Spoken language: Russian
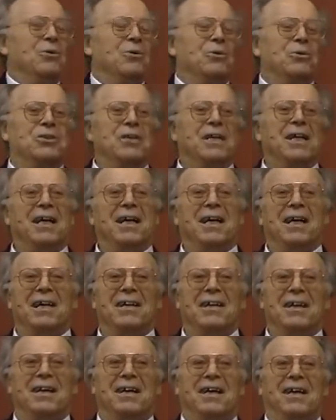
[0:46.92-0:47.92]
уже
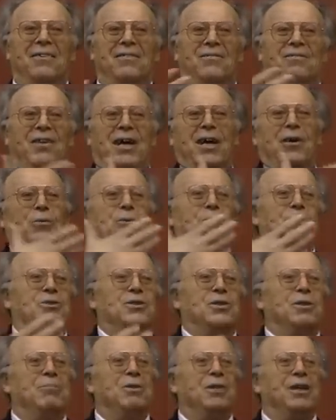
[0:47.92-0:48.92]
э,
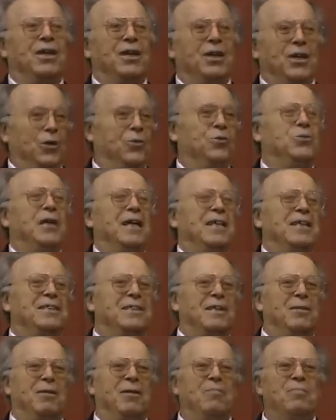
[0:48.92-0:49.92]
верующими
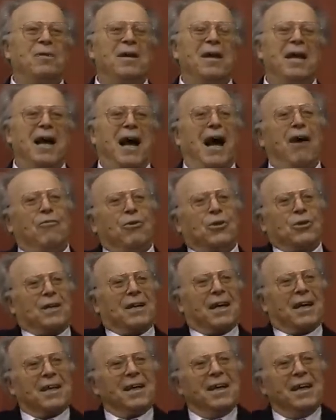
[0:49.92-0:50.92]
иудаистами. А вот
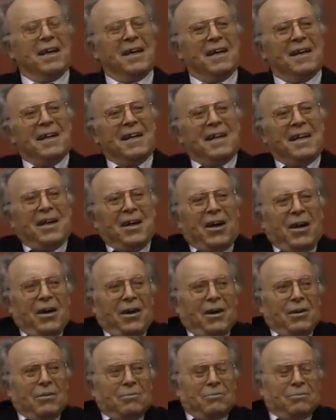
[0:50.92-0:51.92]
как.
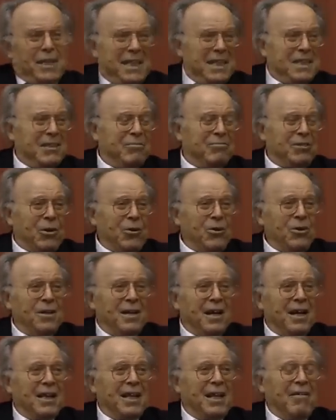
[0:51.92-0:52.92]
В 32
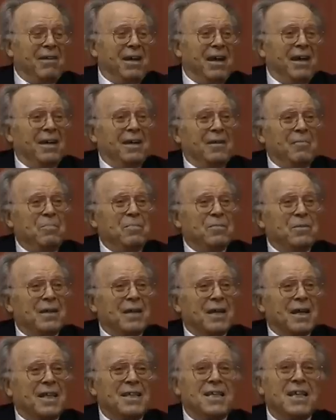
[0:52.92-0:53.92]
главе
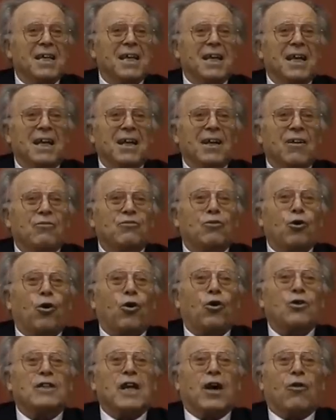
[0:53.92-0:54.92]
книги
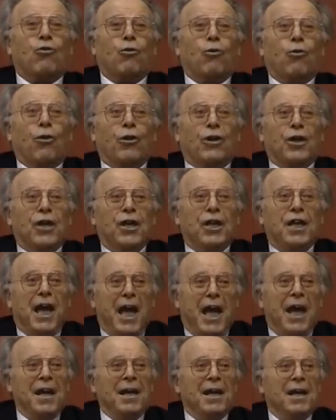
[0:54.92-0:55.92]

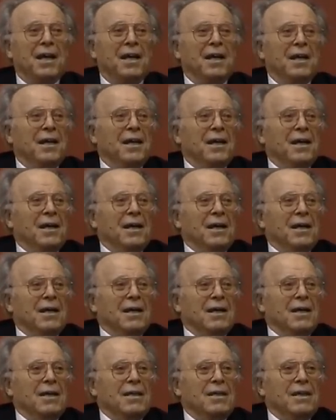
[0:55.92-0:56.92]
«Второзаконие»
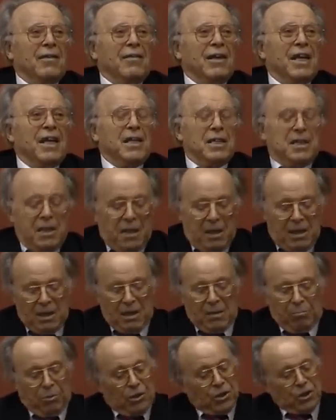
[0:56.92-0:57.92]
не верите,
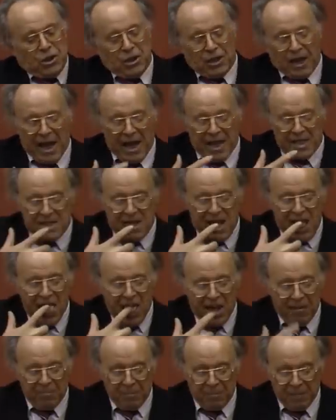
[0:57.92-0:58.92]
прочитайте.
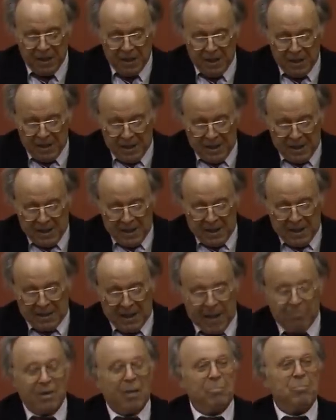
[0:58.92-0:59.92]

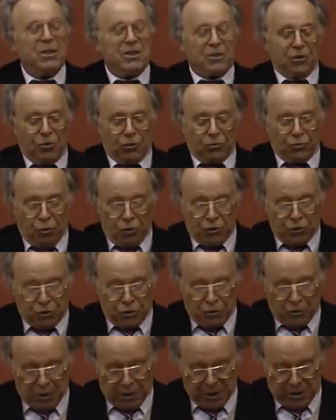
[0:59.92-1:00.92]
Там написано то,
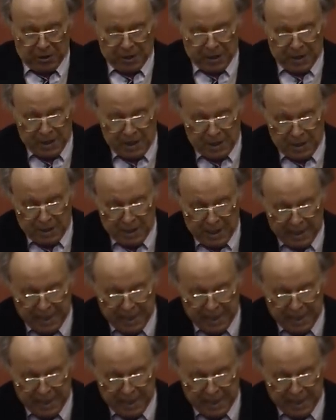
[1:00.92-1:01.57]
что не